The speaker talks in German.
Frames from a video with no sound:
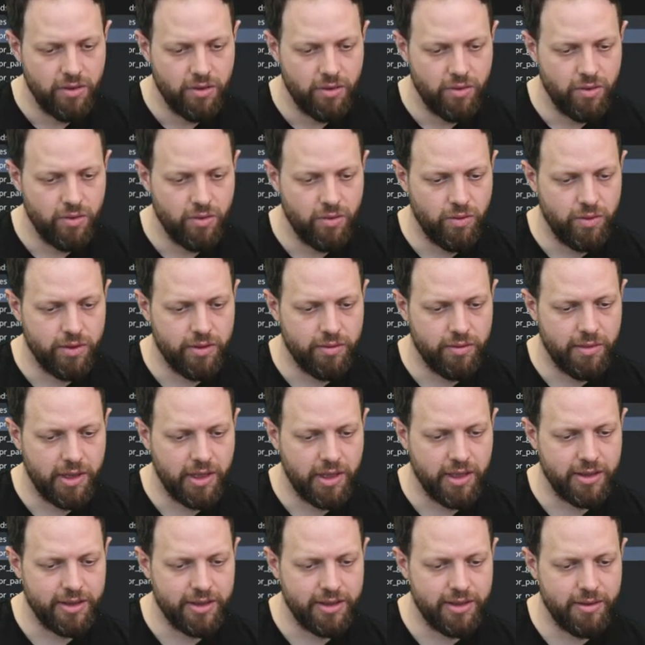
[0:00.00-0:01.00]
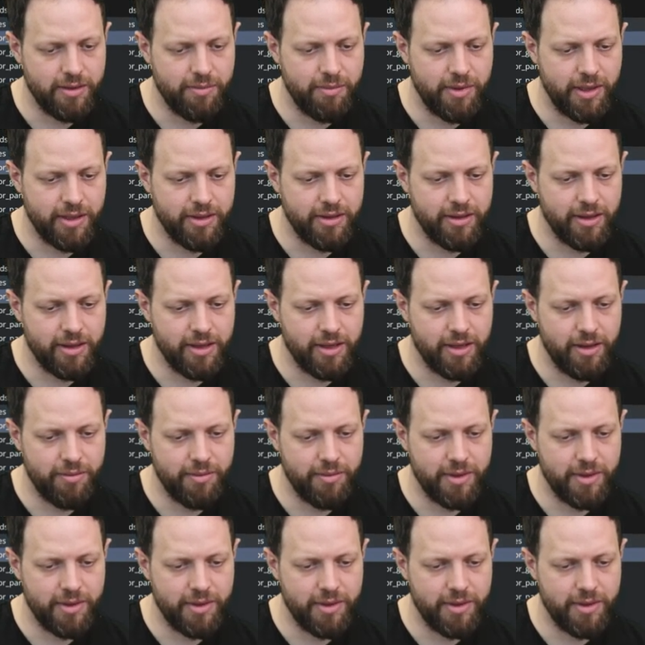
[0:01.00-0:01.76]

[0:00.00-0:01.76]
und mache diese Partikel ein